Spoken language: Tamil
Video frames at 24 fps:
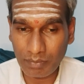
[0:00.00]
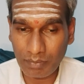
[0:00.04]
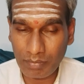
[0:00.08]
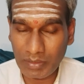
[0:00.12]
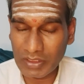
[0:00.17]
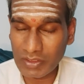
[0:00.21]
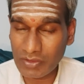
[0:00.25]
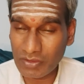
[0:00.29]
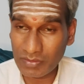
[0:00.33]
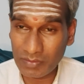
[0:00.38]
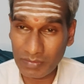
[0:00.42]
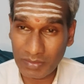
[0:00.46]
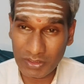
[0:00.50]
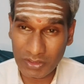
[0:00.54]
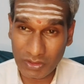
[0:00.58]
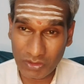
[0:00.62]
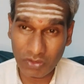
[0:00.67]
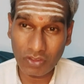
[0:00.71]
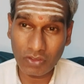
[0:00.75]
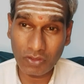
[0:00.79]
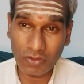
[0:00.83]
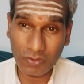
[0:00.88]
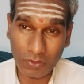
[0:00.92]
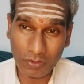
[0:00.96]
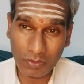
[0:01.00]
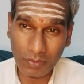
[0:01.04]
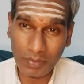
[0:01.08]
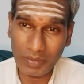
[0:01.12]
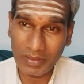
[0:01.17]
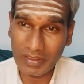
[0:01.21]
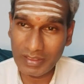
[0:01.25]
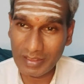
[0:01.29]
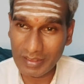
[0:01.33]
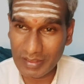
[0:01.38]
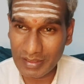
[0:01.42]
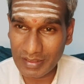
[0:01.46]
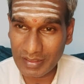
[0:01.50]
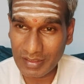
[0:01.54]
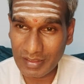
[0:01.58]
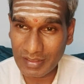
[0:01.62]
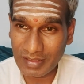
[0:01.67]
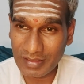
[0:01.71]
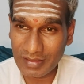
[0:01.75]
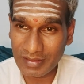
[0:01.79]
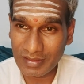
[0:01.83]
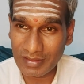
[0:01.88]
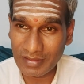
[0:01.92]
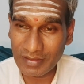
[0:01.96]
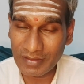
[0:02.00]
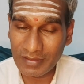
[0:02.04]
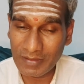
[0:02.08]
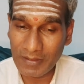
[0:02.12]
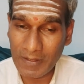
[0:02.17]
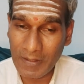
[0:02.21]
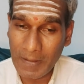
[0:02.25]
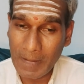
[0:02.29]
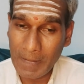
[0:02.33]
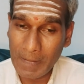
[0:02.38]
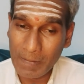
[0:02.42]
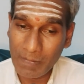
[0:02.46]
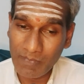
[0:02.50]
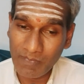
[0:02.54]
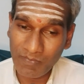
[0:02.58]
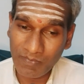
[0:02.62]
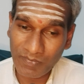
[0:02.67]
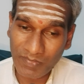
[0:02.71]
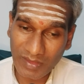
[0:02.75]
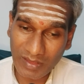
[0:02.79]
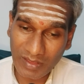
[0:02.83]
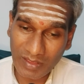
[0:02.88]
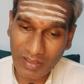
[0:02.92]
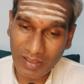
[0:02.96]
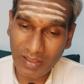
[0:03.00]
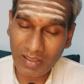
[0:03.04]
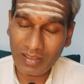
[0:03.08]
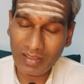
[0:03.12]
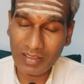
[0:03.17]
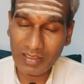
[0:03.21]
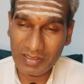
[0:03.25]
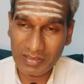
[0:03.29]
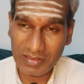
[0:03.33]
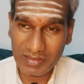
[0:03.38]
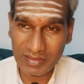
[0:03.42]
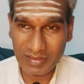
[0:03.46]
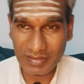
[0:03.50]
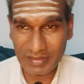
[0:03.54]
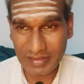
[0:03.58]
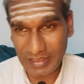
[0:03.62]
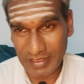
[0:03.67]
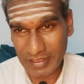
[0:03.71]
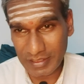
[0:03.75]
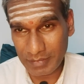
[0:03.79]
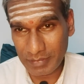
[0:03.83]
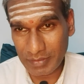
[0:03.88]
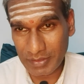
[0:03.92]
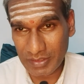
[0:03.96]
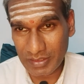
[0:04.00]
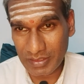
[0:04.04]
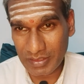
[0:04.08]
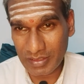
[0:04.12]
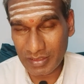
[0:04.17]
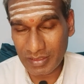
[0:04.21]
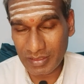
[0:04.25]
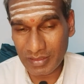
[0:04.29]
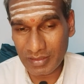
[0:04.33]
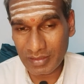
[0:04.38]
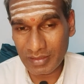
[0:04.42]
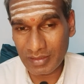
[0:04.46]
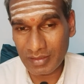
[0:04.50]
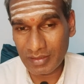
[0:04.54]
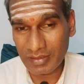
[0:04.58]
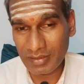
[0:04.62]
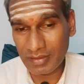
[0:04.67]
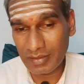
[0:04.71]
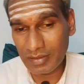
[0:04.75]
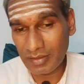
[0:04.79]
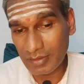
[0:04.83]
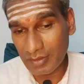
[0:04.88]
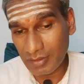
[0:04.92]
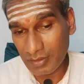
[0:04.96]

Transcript: ப்ளஸ் ஒன் ப்ளஸ் டூவில் குரூப் எடுக்கிறதுலேருந்து காலேஜ் செலக்ட் பண்ணுறதுலேருந்து